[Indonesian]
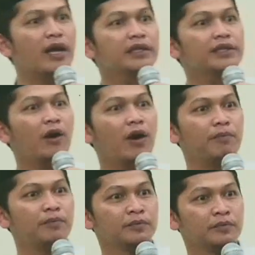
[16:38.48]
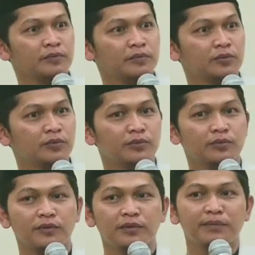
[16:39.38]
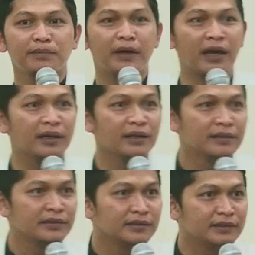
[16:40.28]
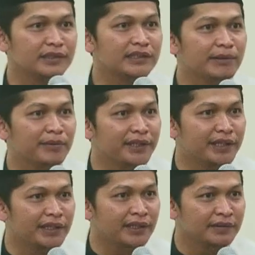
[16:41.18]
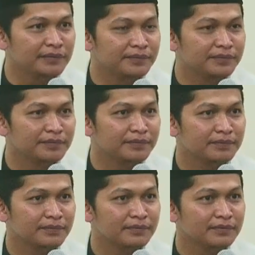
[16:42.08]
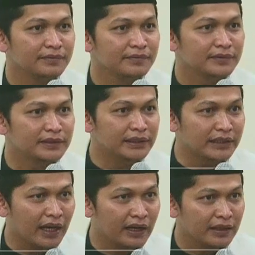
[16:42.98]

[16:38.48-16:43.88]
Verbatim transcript: yang jawab pak cinta sama bini cinta